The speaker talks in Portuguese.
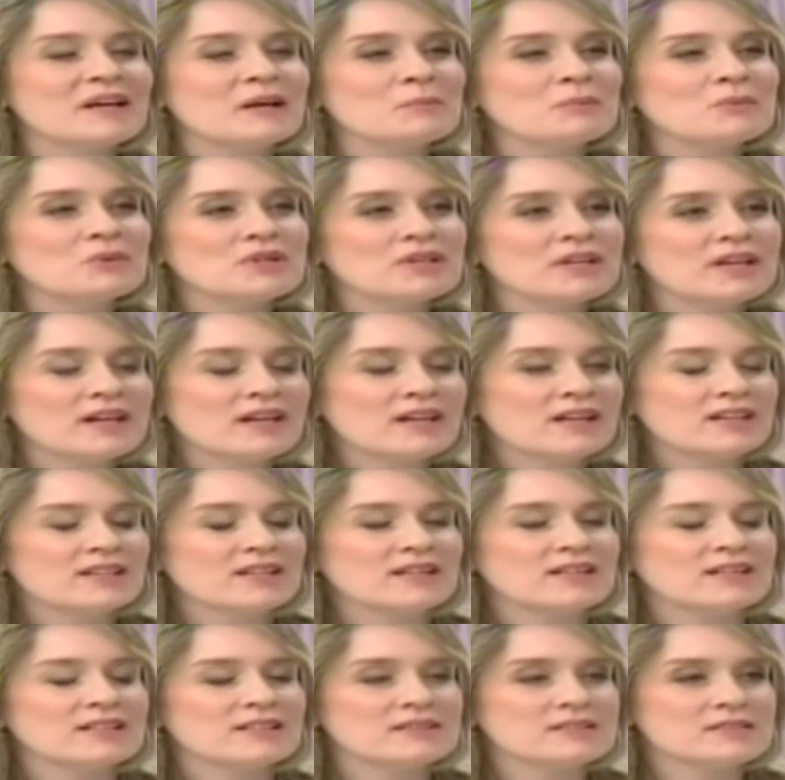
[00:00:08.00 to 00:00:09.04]
Que a mulher,
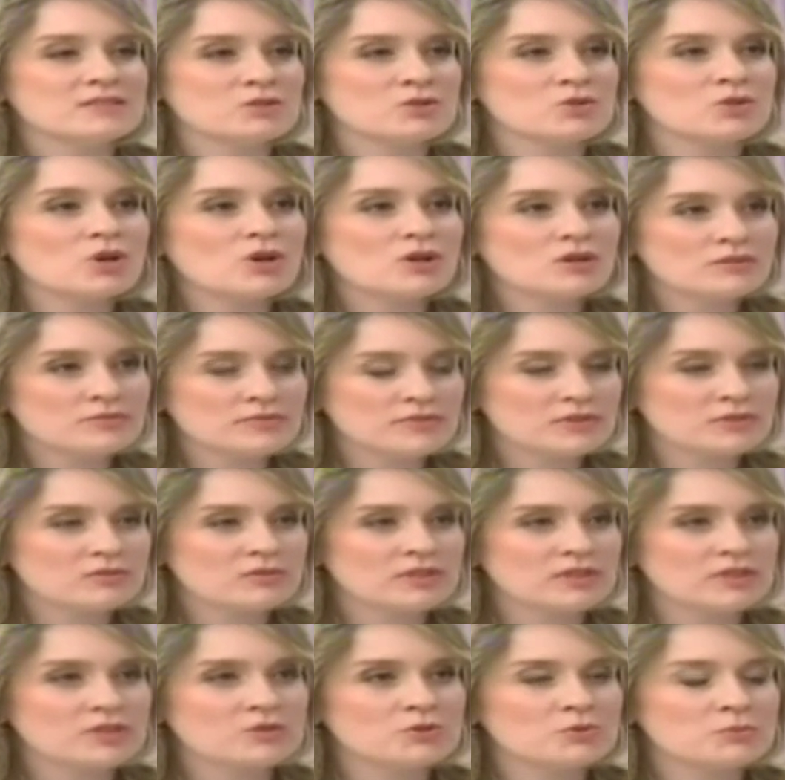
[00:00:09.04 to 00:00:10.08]
ela sofre
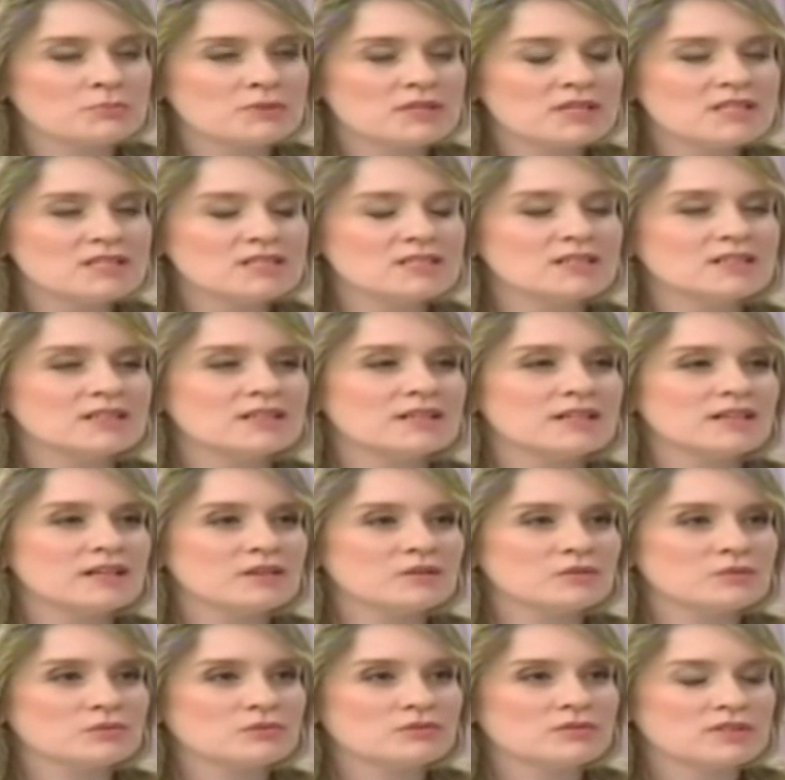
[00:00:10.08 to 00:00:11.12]
durante o mês
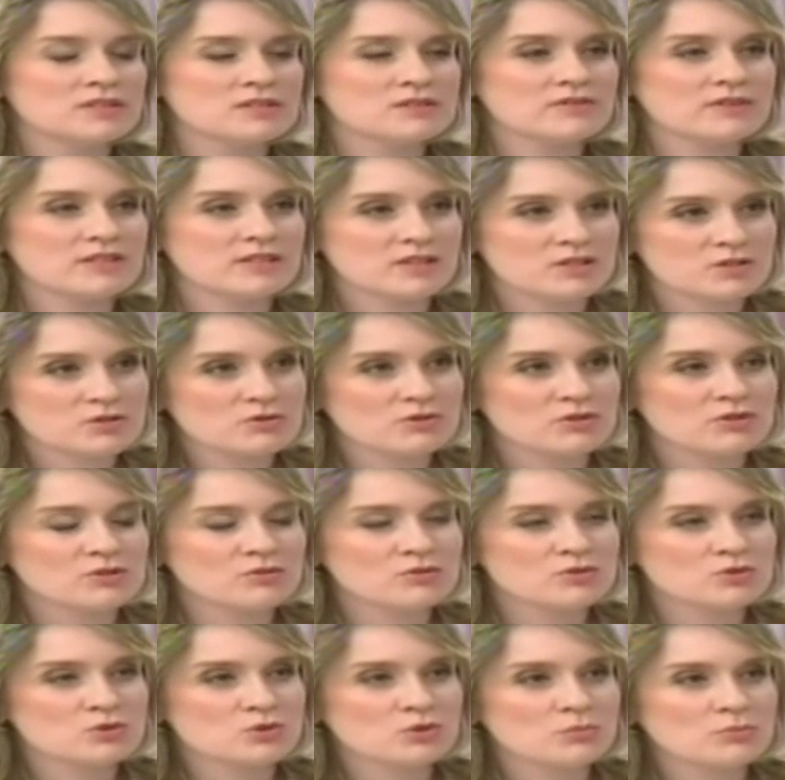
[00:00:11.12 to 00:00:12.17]
inteiro com as variações
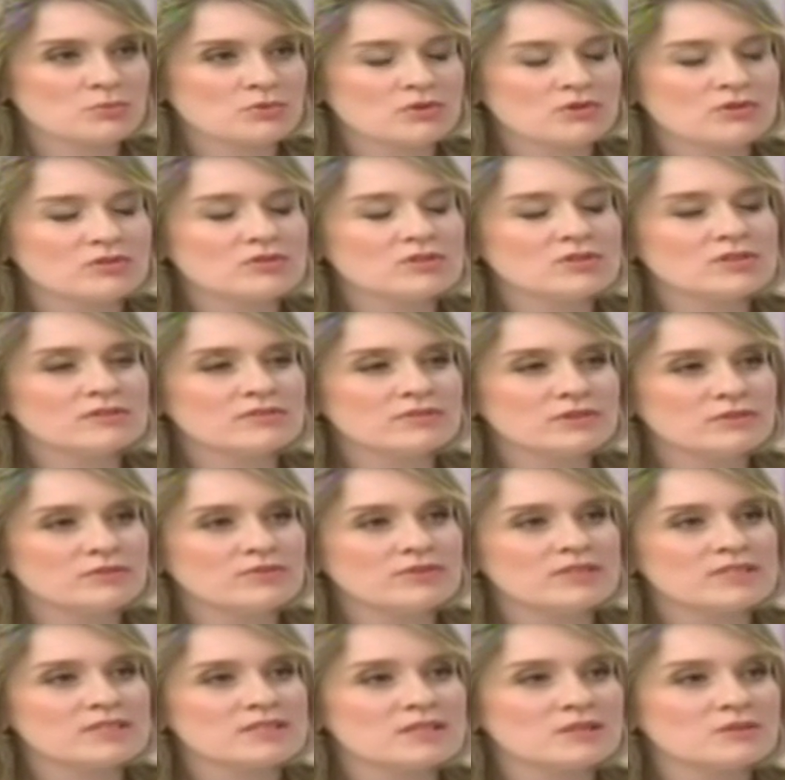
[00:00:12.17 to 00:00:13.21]
dos hormônios que vão
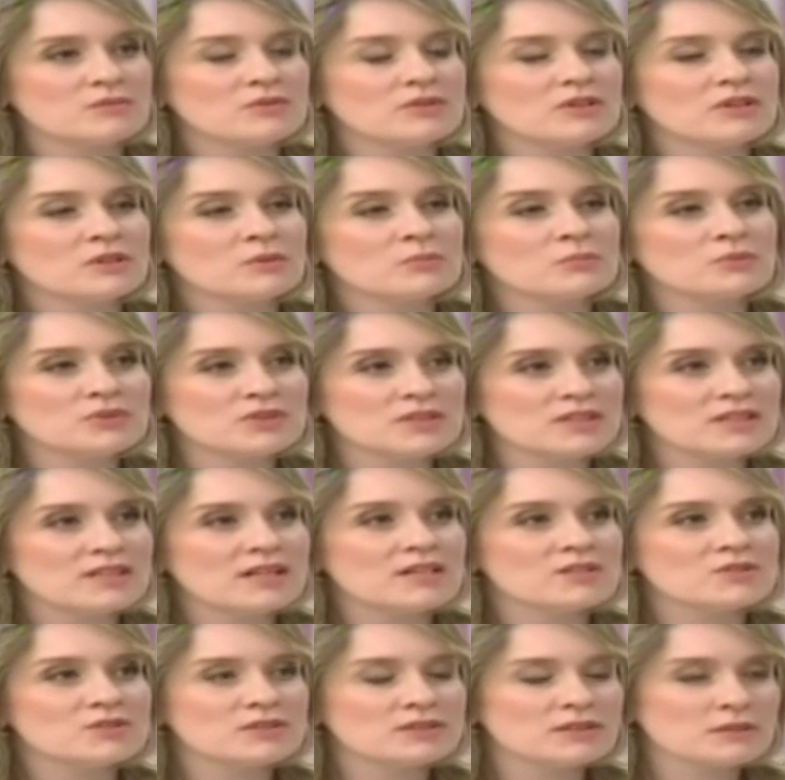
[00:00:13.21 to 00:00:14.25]
fazer com que a
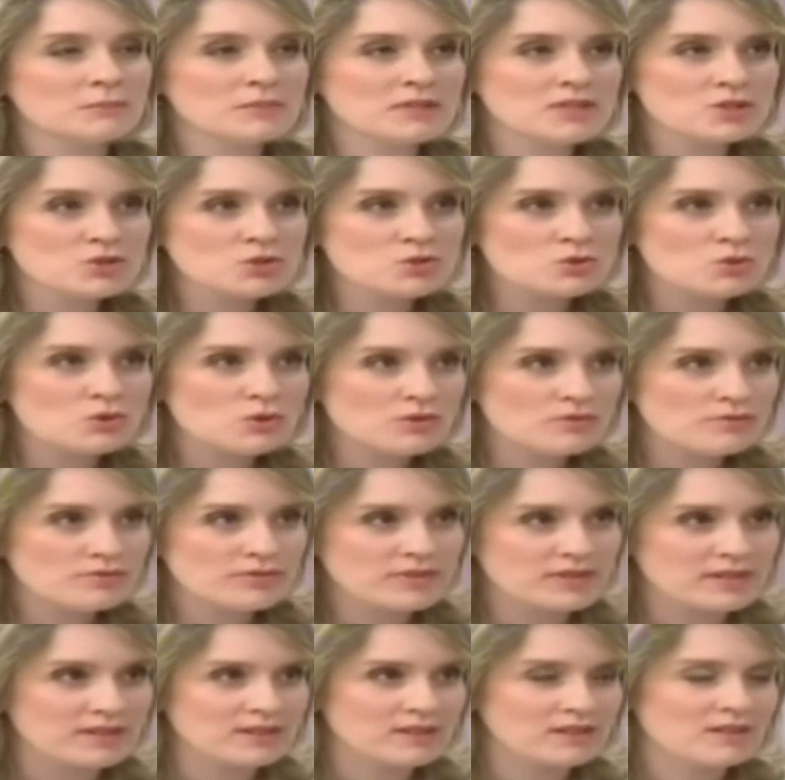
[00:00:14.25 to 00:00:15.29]
imunidade também
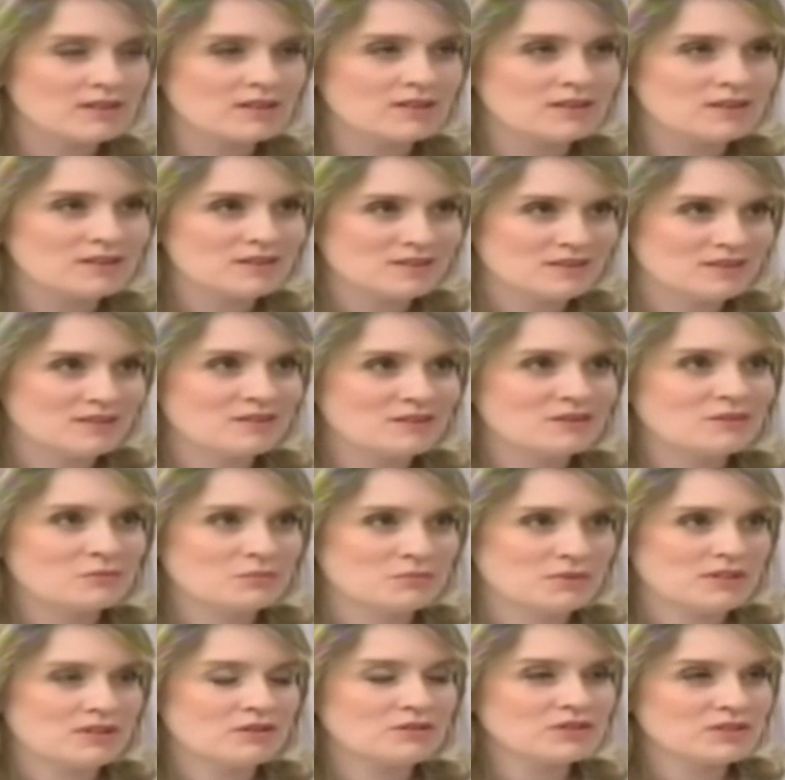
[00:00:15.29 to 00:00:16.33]
sofra
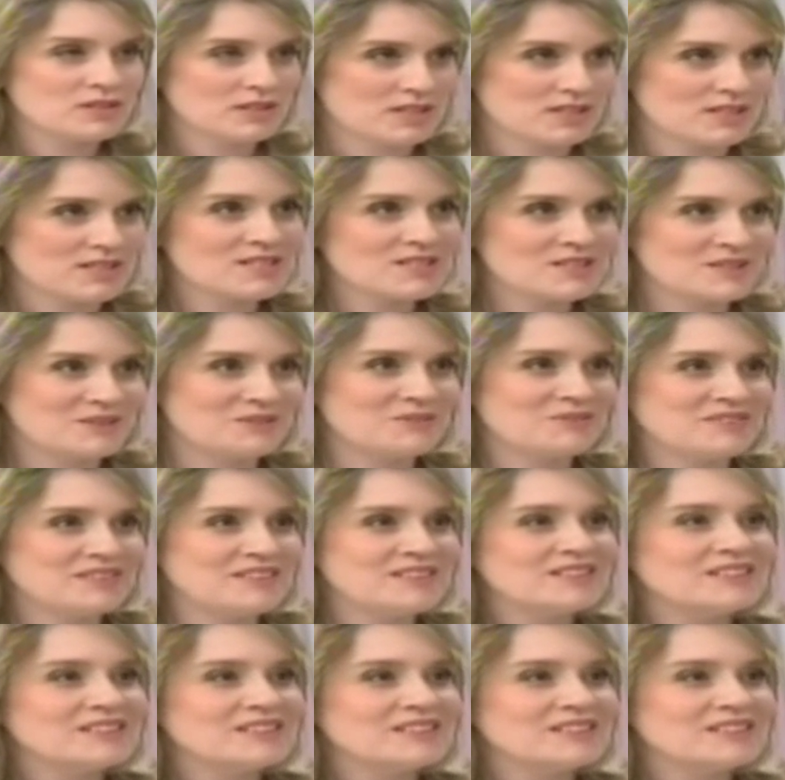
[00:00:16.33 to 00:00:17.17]
uma alteração.